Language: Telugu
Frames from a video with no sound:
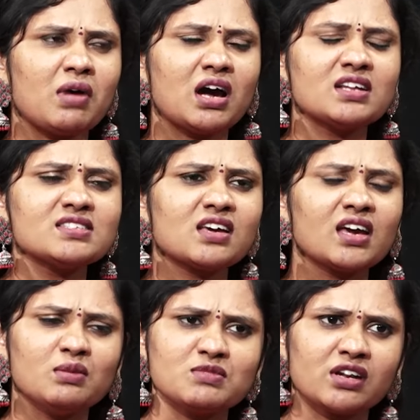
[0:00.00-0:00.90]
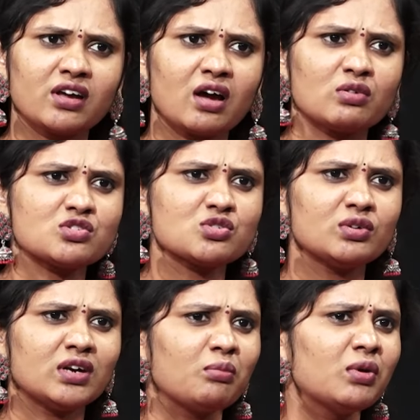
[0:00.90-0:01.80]
మానసిక హింసలు కావచ్చు
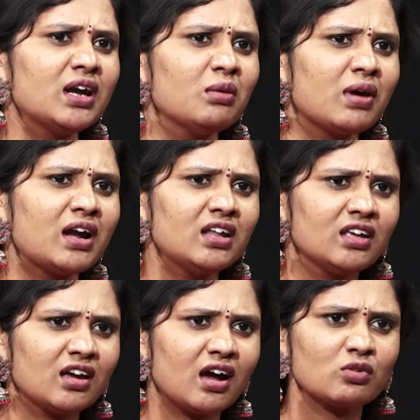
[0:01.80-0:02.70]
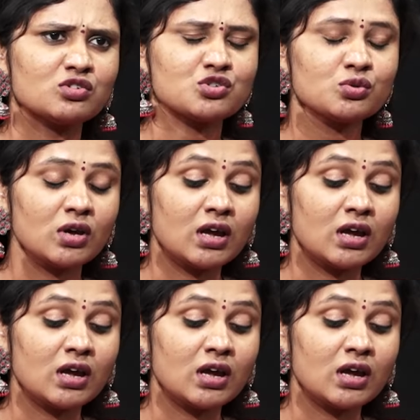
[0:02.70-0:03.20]
డబ్బుల డిమాండింగ్కి కావచ్చు